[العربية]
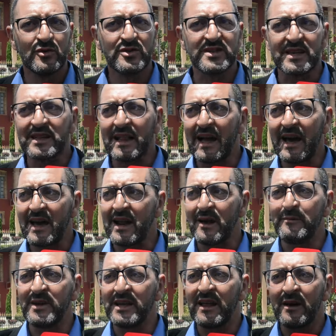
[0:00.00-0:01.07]
وزيد
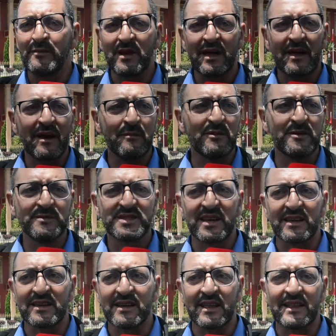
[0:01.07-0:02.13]
الارامل الارامل
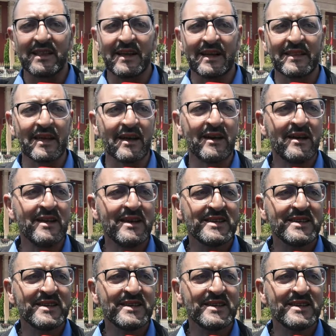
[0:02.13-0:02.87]
المساكنات اللي عندها